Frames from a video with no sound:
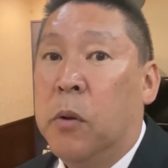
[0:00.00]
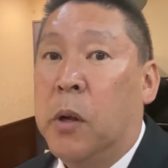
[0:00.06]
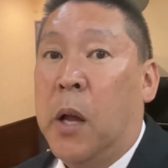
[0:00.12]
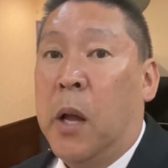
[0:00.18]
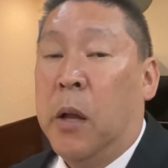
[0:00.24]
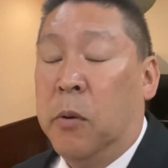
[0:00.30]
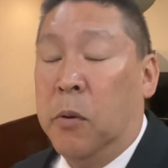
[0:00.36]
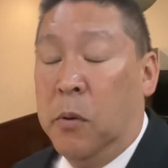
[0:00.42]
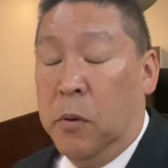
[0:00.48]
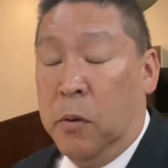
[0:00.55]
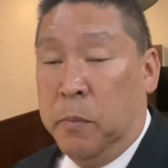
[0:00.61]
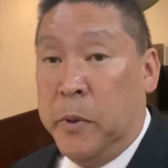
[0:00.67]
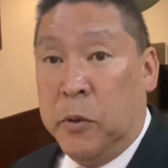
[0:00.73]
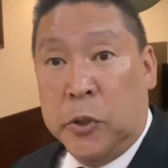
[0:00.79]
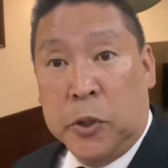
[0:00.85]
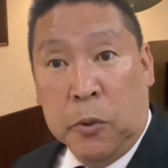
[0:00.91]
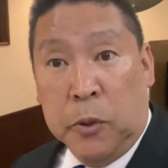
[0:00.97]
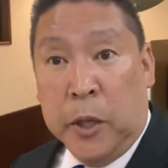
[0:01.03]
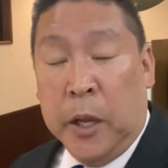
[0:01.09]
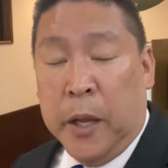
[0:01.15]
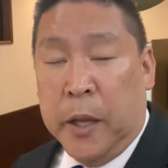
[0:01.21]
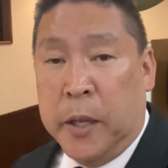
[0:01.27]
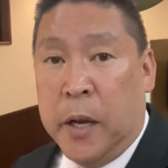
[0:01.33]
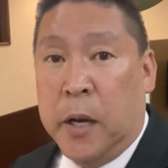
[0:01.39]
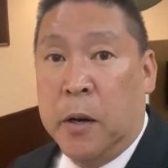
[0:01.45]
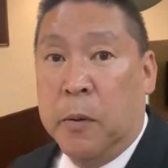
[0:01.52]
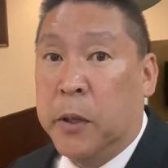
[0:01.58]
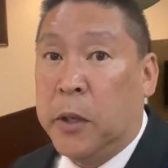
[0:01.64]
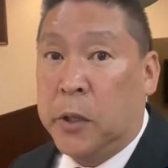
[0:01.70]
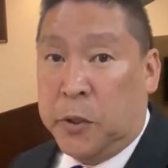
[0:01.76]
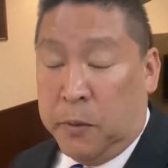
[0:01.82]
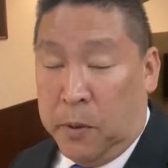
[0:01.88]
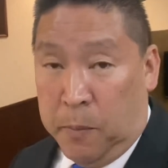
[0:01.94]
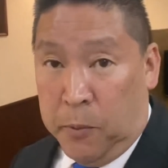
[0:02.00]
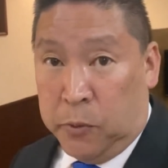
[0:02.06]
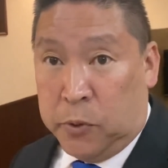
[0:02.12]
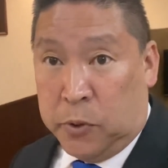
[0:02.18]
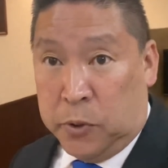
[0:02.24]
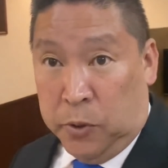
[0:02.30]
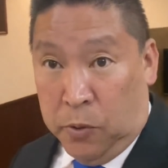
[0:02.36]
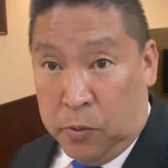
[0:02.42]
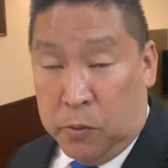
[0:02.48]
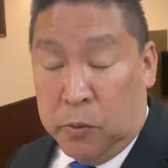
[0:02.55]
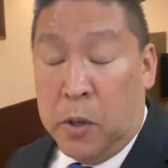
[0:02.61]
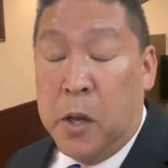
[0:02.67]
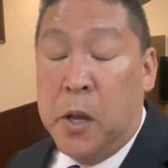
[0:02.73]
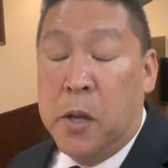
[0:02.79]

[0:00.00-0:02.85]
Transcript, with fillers: あの、身内の人間だから私はもう強く、